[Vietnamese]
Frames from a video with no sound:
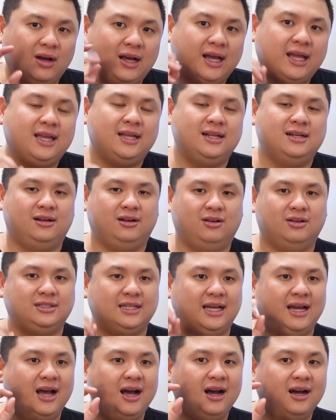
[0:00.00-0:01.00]
khi nó
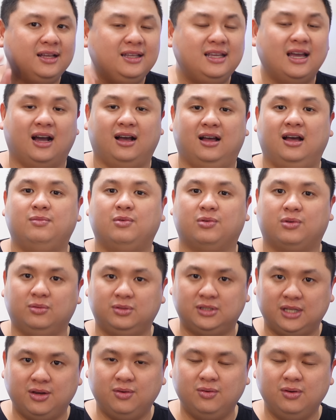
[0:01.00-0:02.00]
sẽ hơi giật hơn một chút
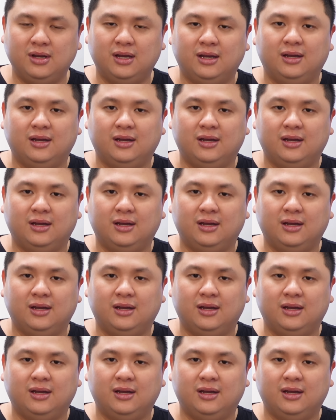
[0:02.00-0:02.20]
xíu.